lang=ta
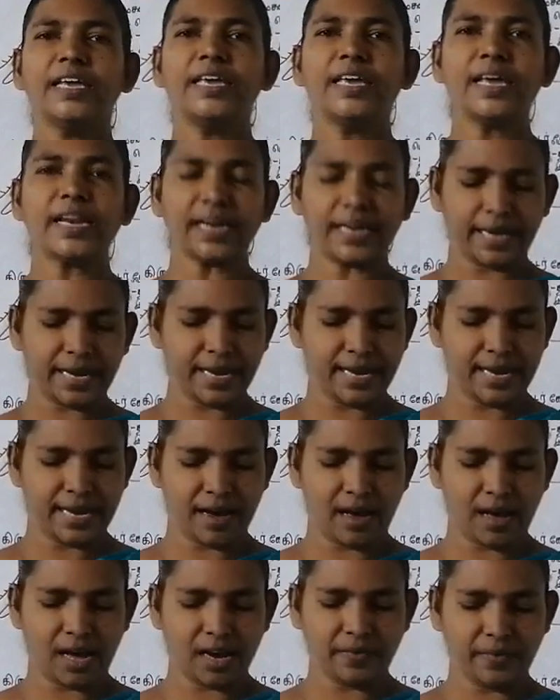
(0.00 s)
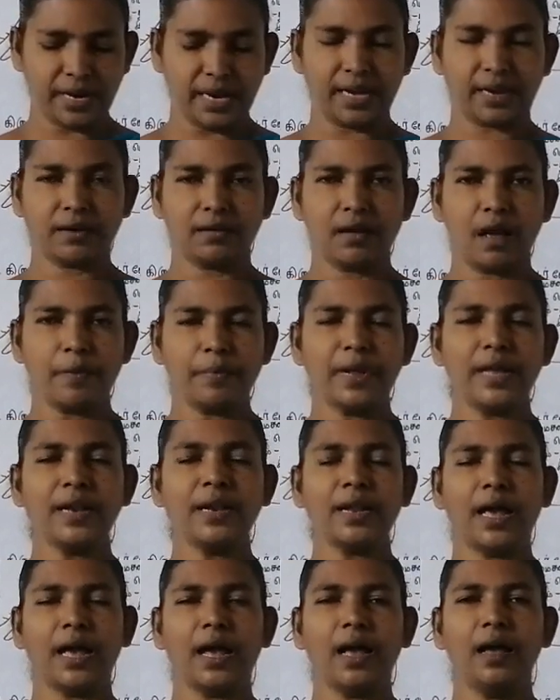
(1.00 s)
இயற்கை ஆர்வலர்
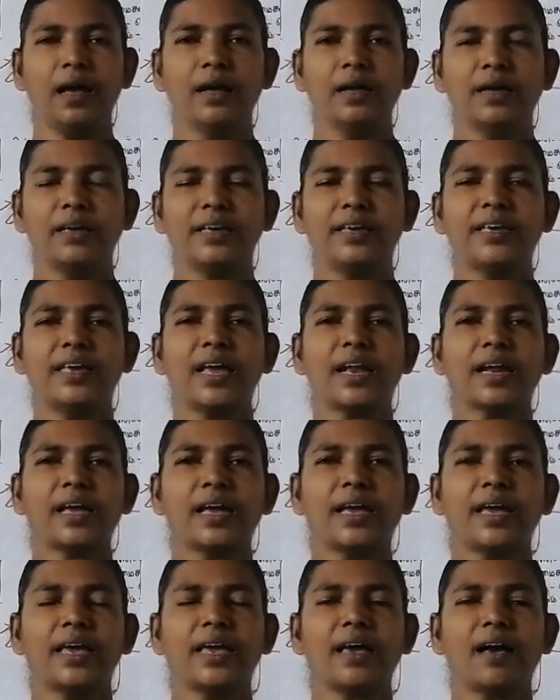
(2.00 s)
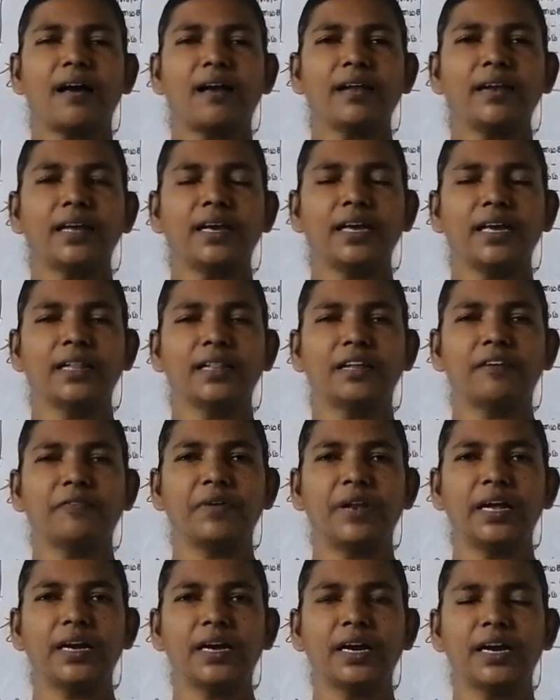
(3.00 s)
அப்படின்னா இயற்கையான இந்த
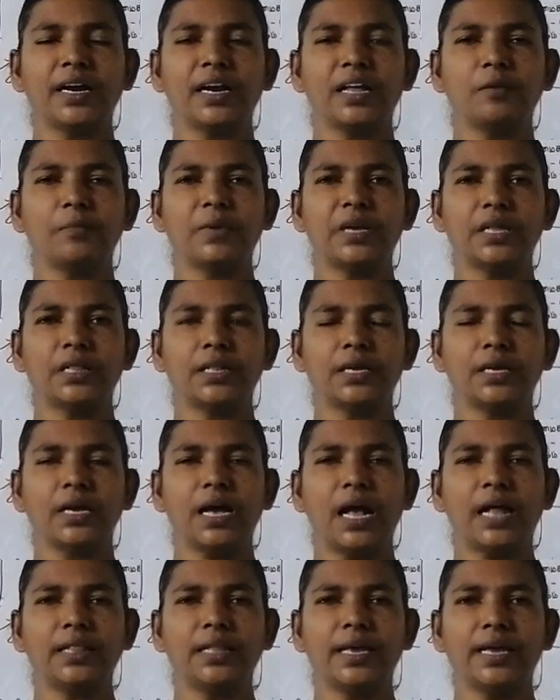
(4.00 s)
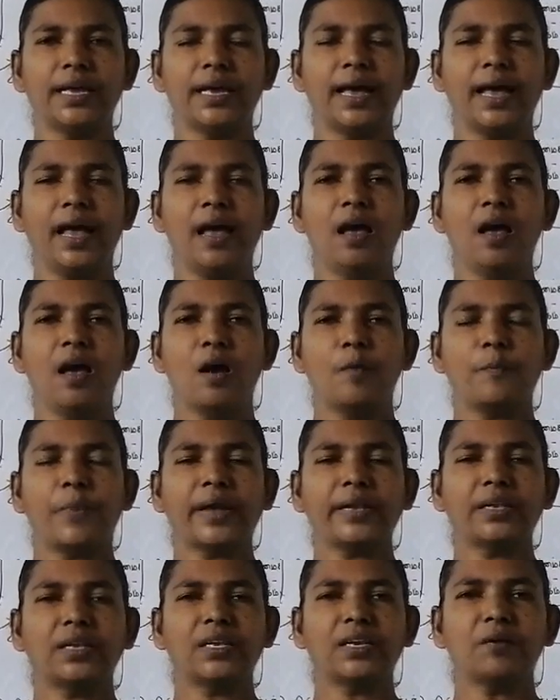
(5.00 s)
விலங்குகளின் மீது அதிக
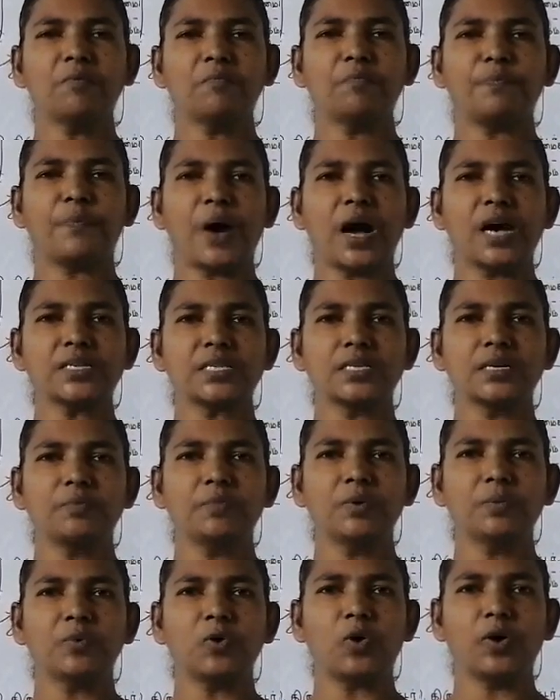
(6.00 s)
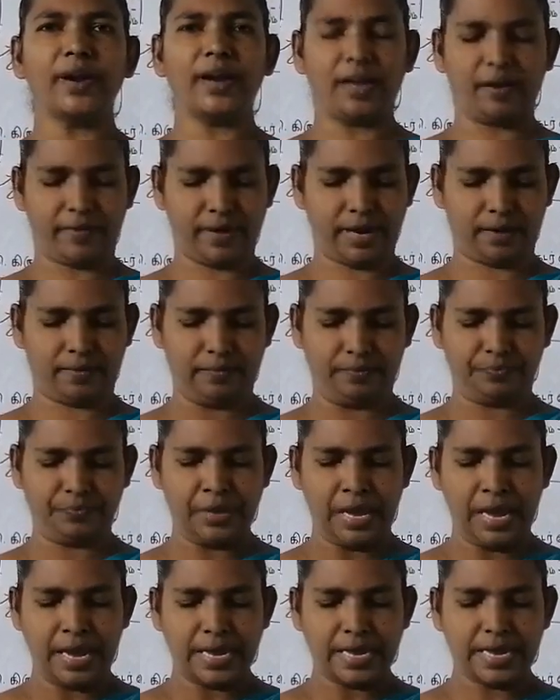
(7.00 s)
பற்றும் பாசமும் கொண்டவர்
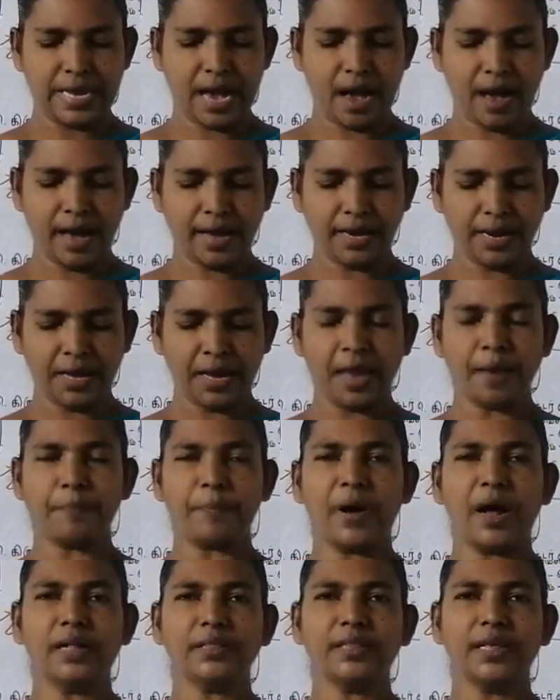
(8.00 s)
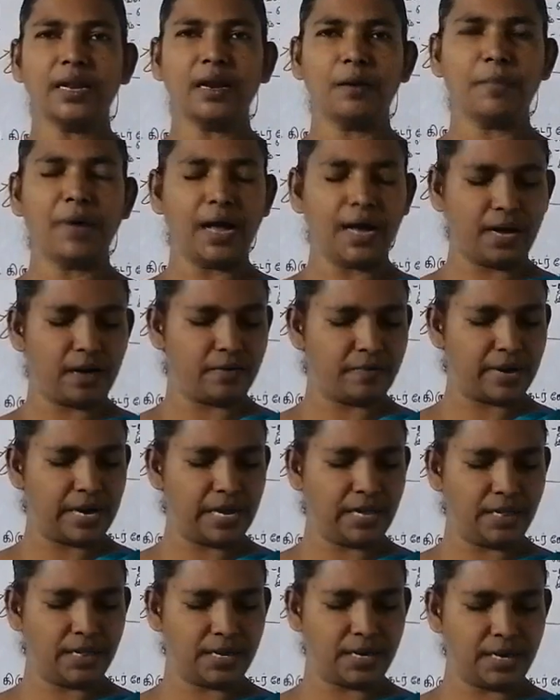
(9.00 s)
யானையை பாத்திரமாக
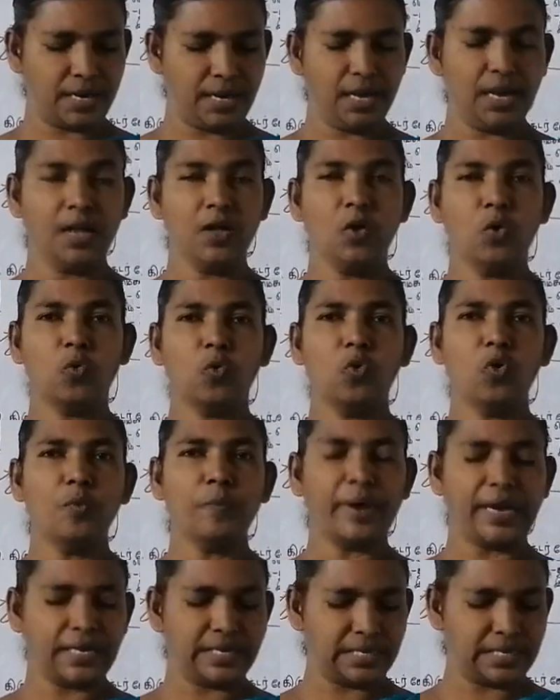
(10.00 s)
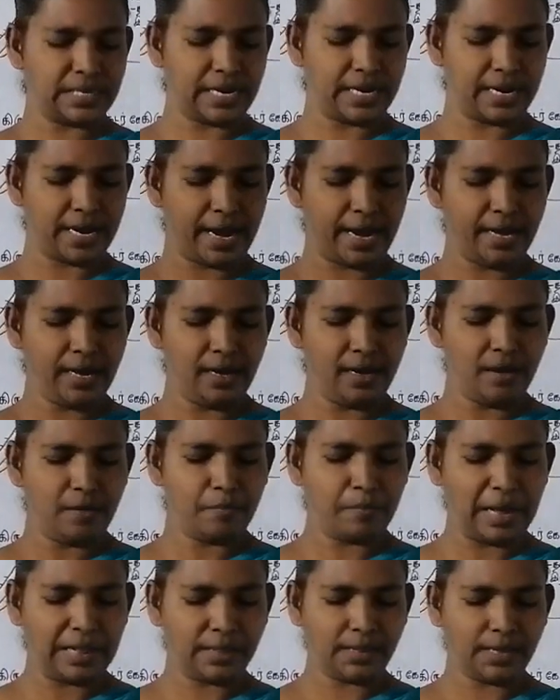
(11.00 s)
வைத்து ஊமை சென்னாய்
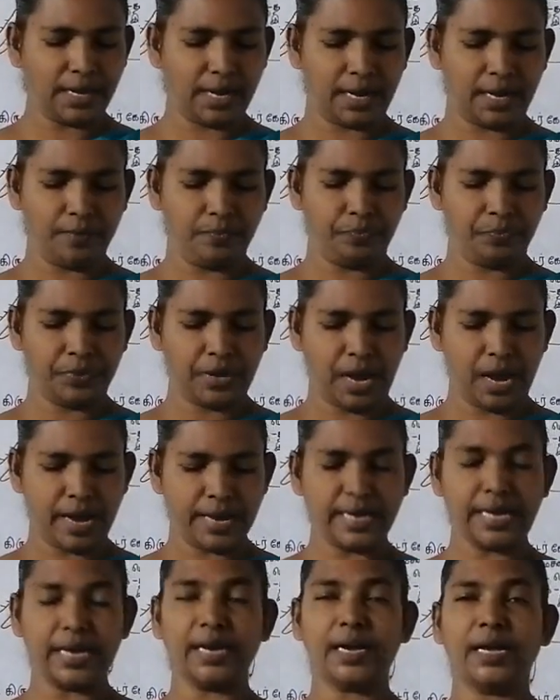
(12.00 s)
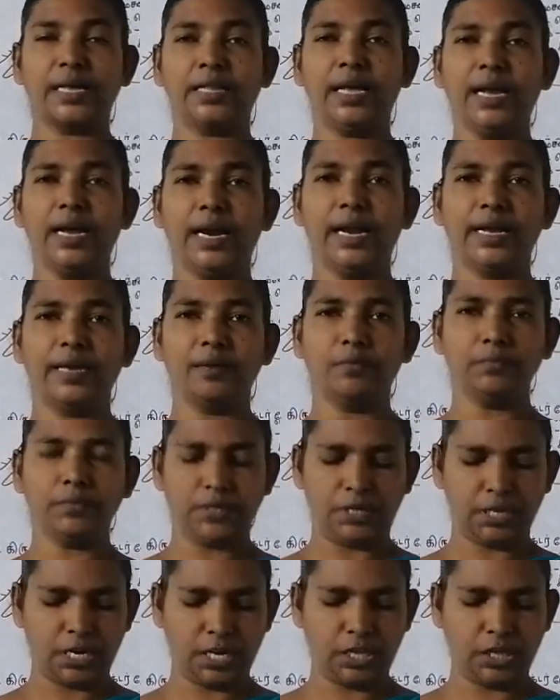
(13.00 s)
மத்தகம் ஆகிய கதைகளையும்
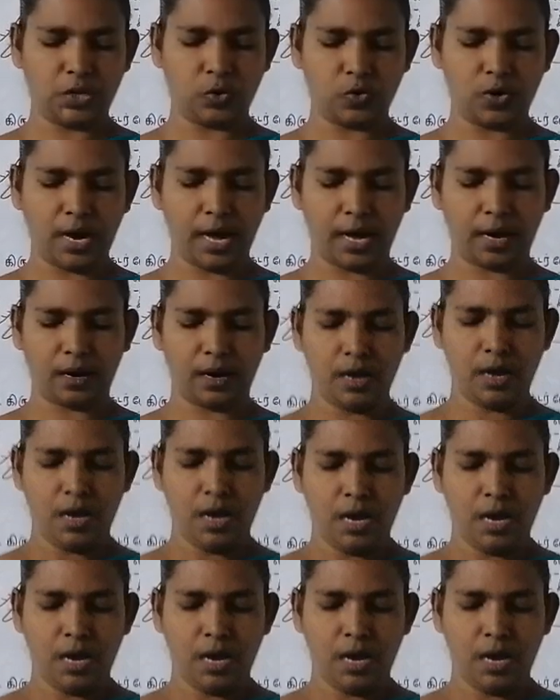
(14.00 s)
எழுதியுள்ளார்